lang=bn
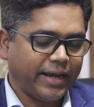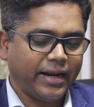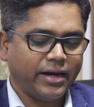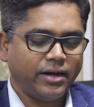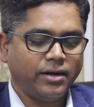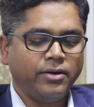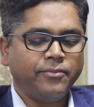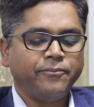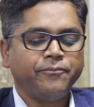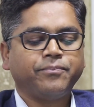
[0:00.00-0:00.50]

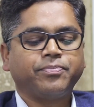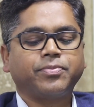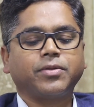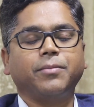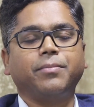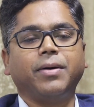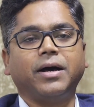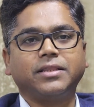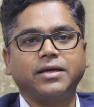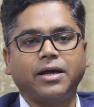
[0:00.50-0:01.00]
টেন
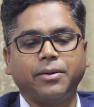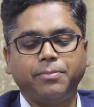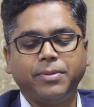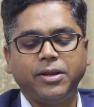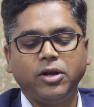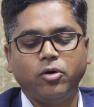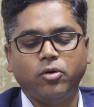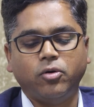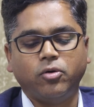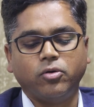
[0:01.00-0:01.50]
বা তার
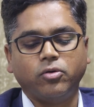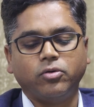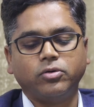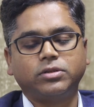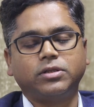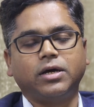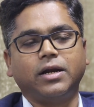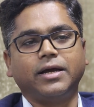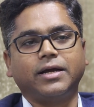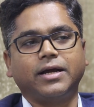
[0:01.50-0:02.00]
বিলো হলো
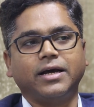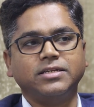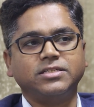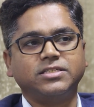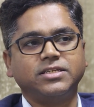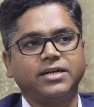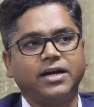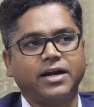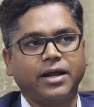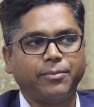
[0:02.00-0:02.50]
তাহলে
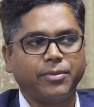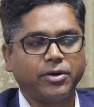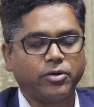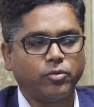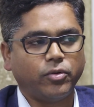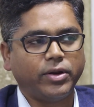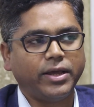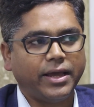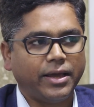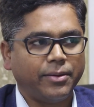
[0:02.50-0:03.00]
কনসিডার আমরা
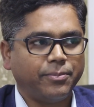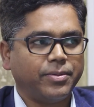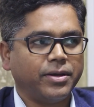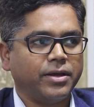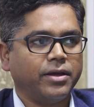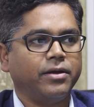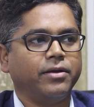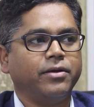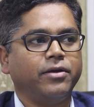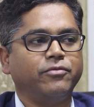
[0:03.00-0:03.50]
করি এই
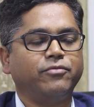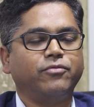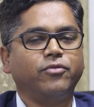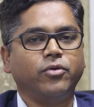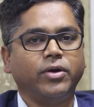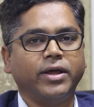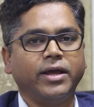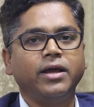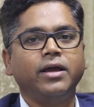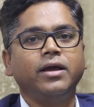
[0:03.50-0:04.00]
এই
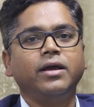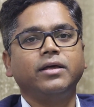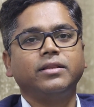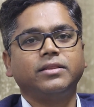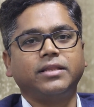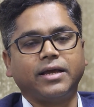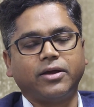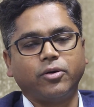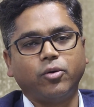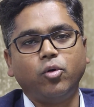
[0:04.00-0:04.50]
ফুডে
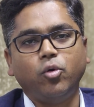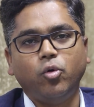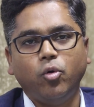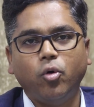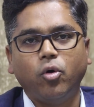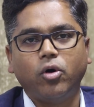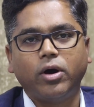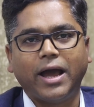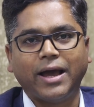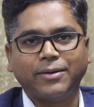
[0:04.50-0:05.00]
থেকেও
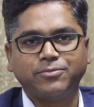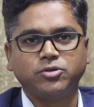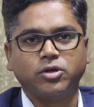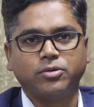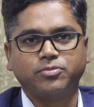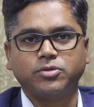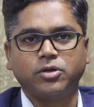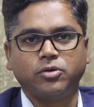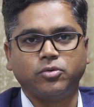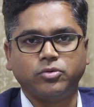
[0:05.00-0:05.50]
লো
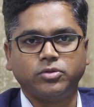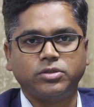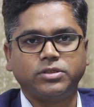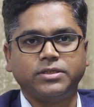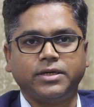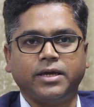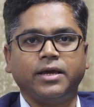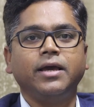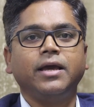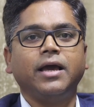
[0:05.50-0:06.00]
অ্যাবজর্পশন
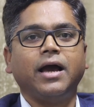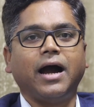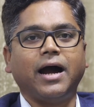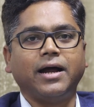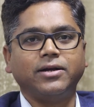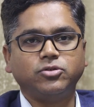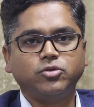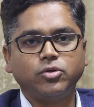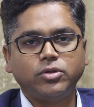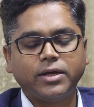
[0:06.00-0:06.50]
হচ্ছে
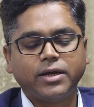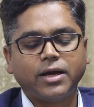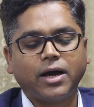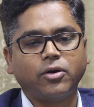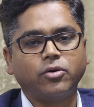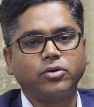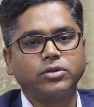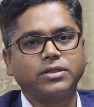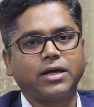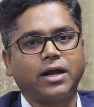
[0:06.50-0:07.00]
আর যদি
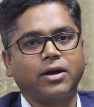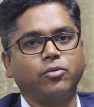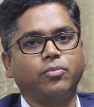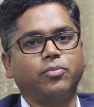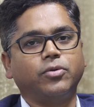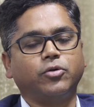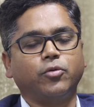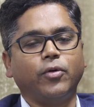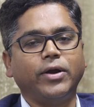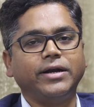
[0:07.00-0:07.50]
কারো তার
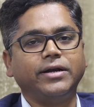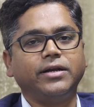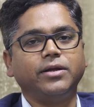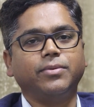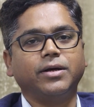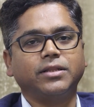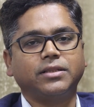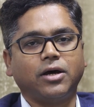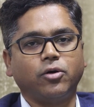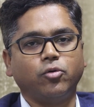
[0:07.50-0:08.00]
উপর টোয়েন্টি
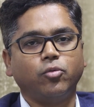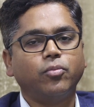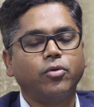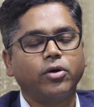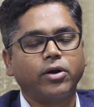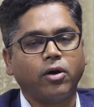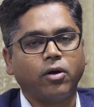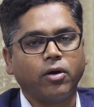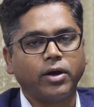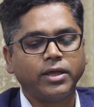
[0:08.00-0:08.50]
বা তার
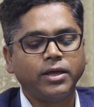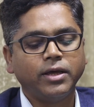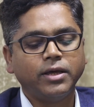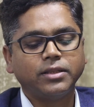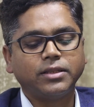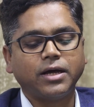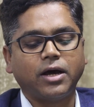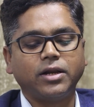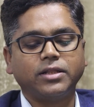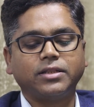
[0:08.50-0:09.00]
উপরে হয়
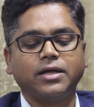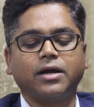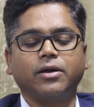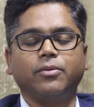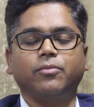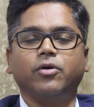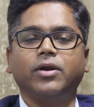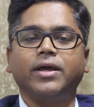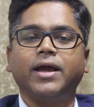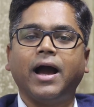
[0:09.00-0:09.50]
তাহলে
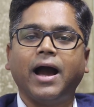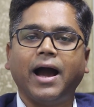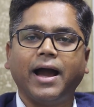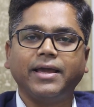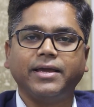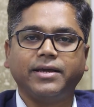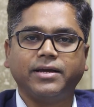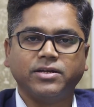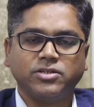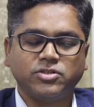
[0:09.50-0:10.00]
তাকে বলি
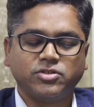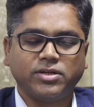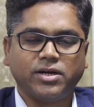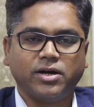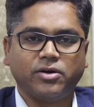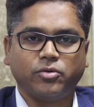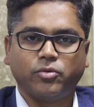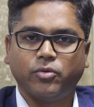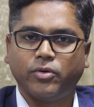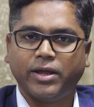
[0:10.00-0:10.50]
হাই
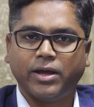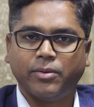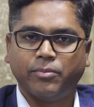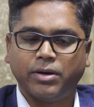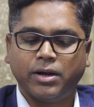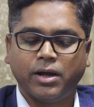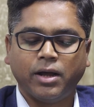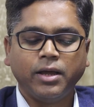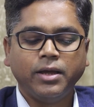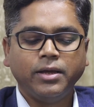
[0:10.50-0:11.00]
কনসিডার করি
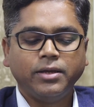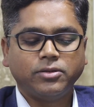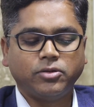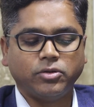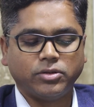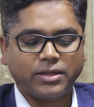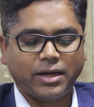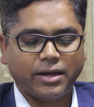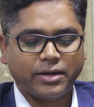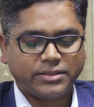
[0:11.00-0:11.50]
আমরা
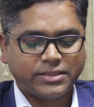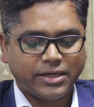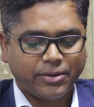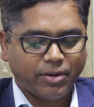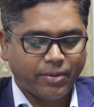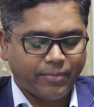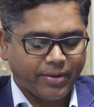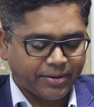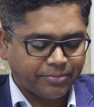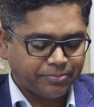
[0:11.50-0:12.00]
তো তার
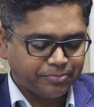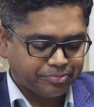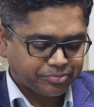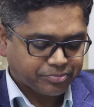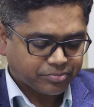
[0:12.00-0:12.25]
সেভাবেই